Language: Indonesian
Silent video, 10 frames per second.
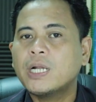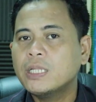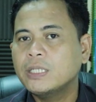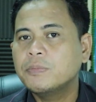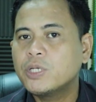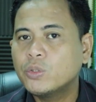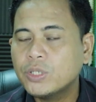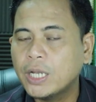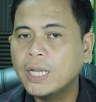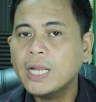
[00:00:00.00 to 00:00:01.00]
berhenti begitu
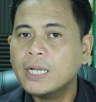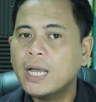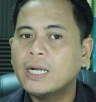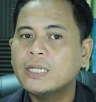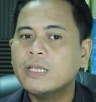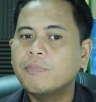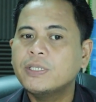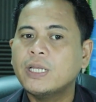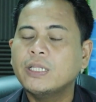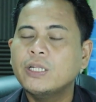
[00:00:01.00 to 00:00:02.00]
saja karena sampai
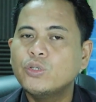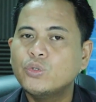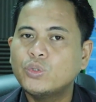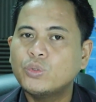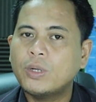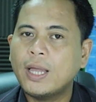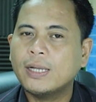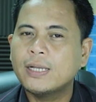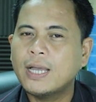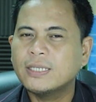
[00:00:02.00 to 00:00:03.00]
saat ini justru
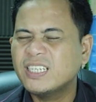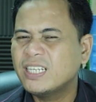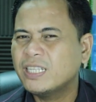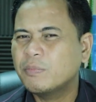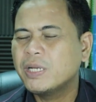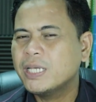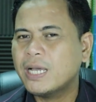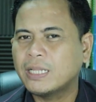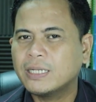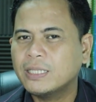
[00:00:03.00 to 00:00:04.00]
agak sedikit
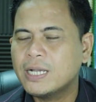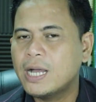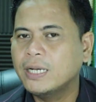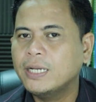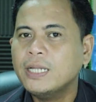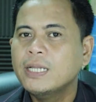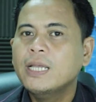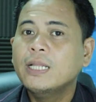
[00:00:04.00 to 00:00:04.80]
meningkat ketegangannya